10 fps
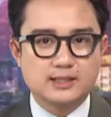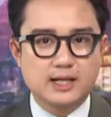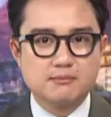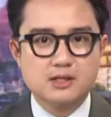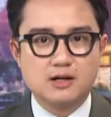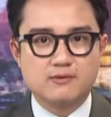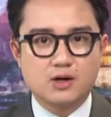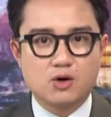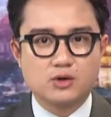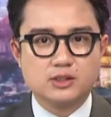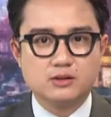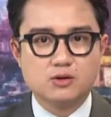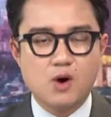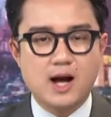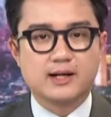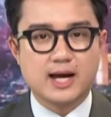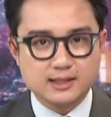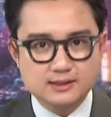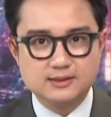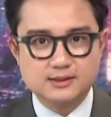thì đã tạnh mưa và có những khoảng
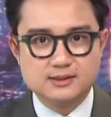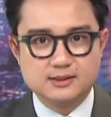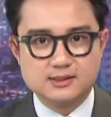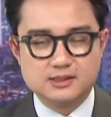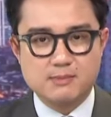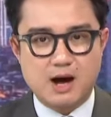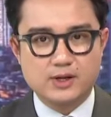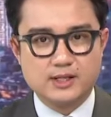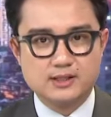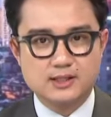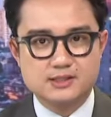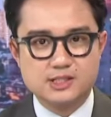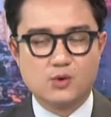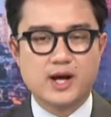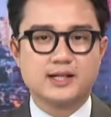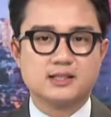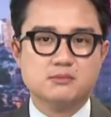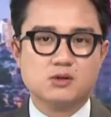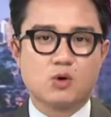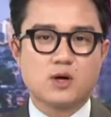nắng. À, dự báo đến ờ, chiều nay thì
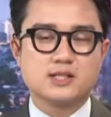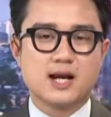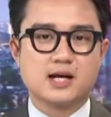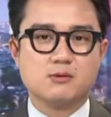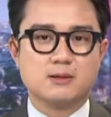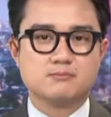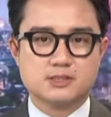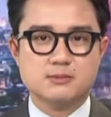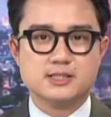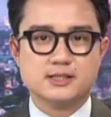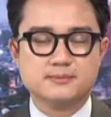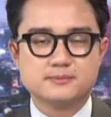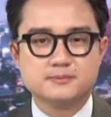mưa có quay trở lại không ạ? Xin mời chị.